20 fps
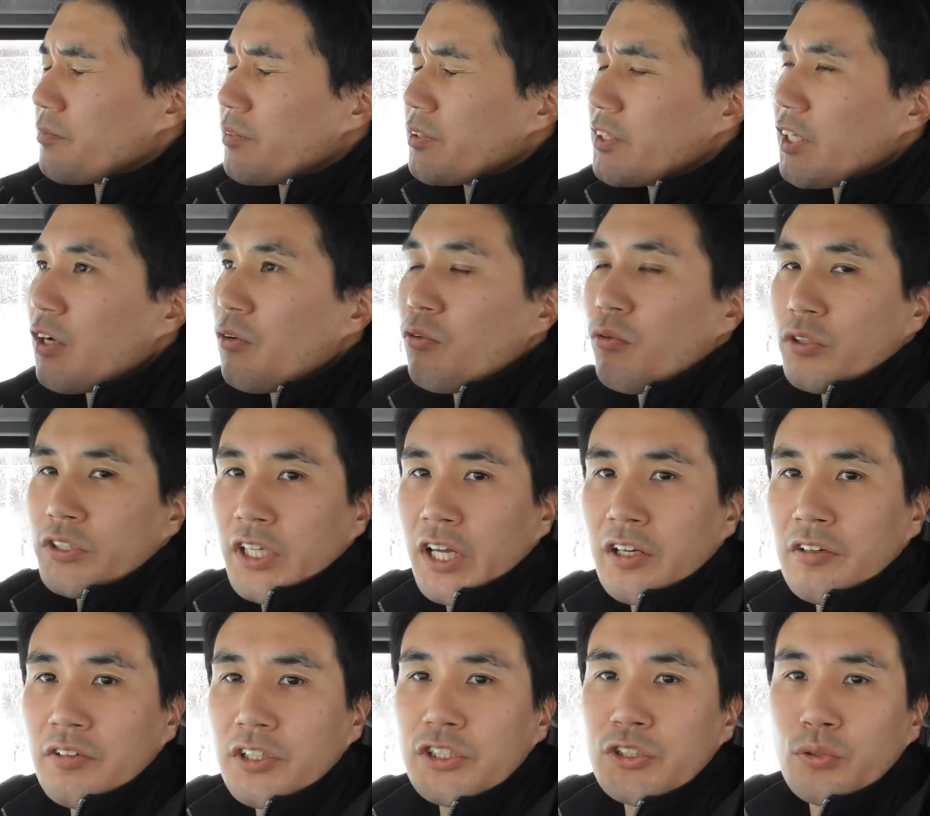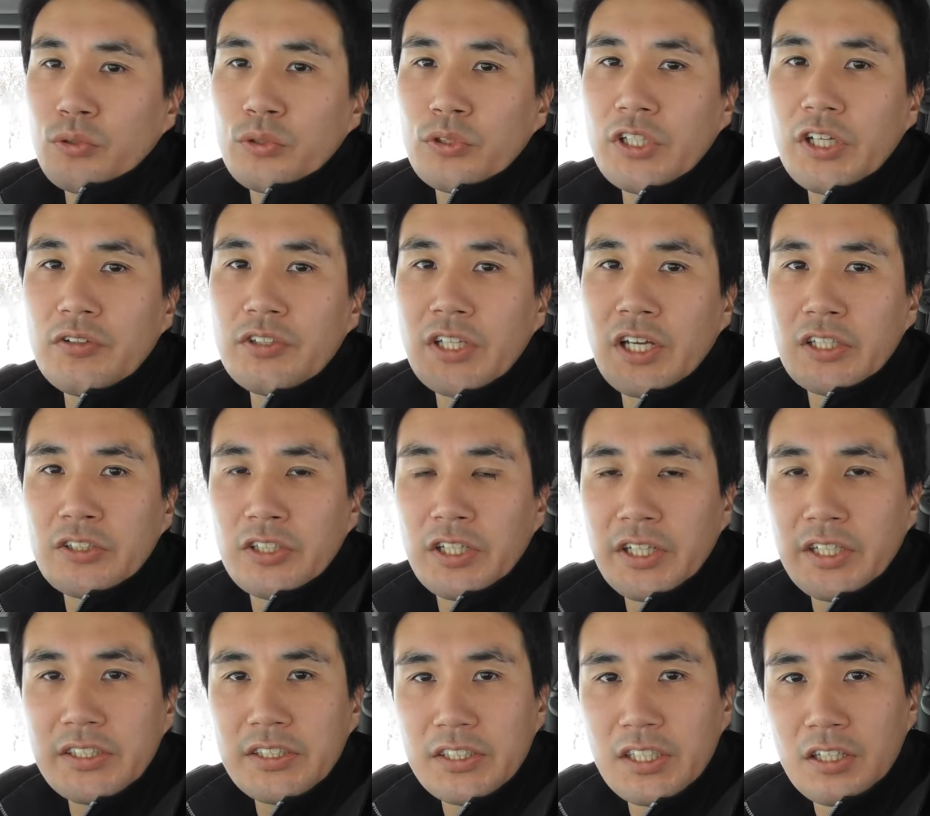草を抑えるのに除草剤を最初
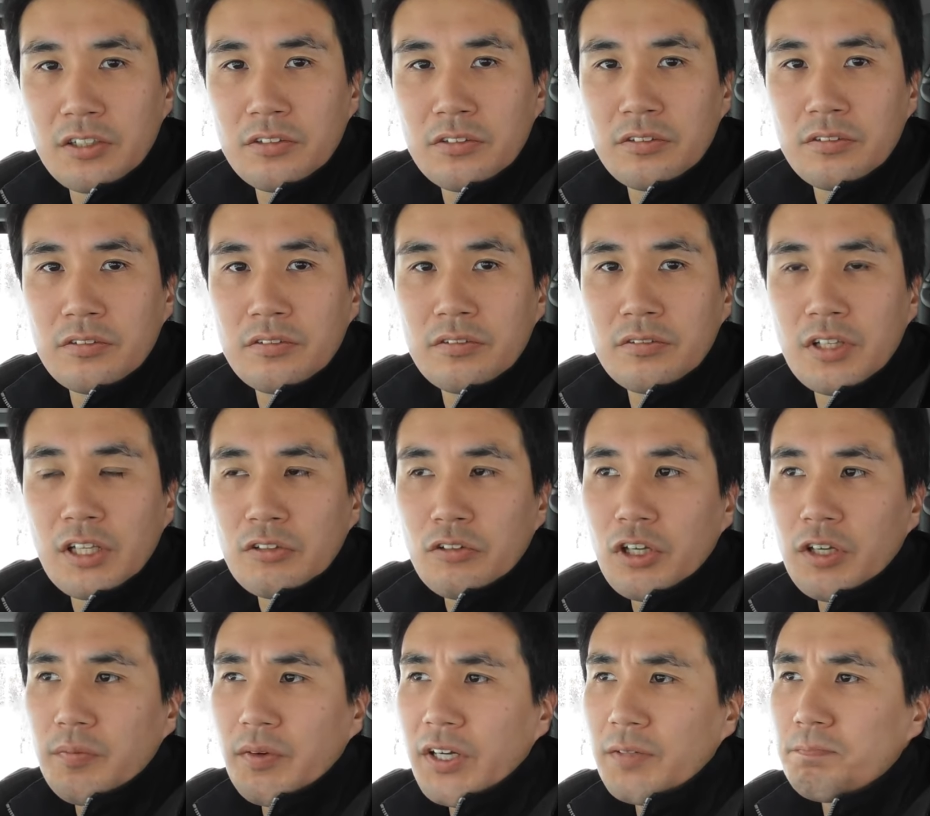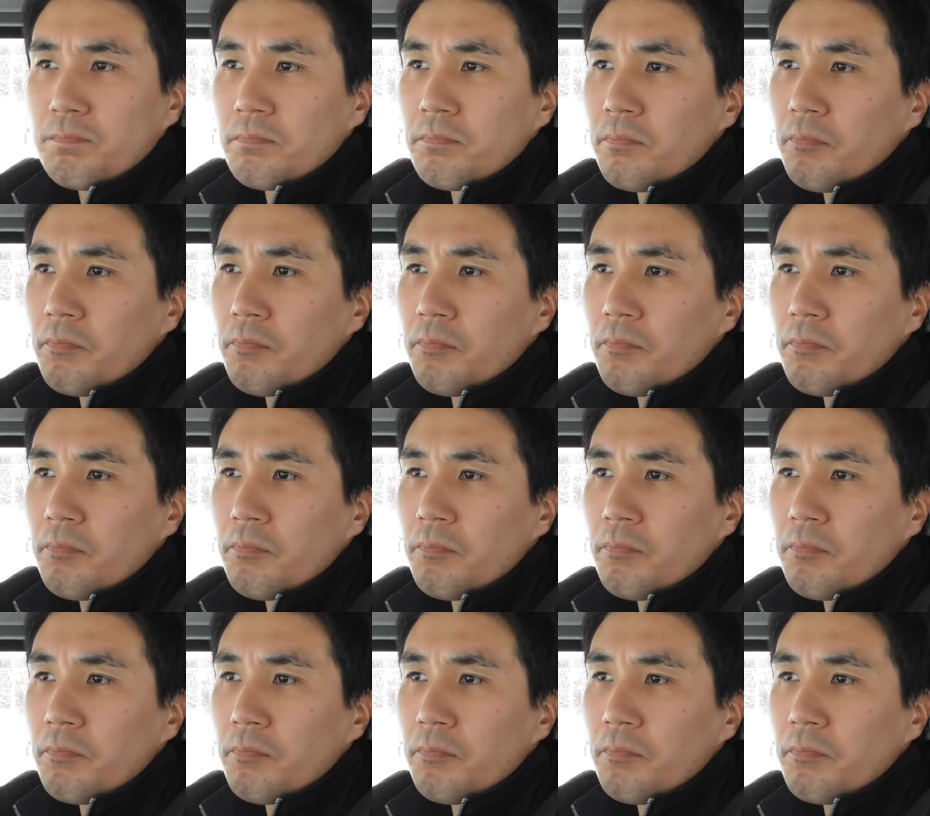だけ使う例えば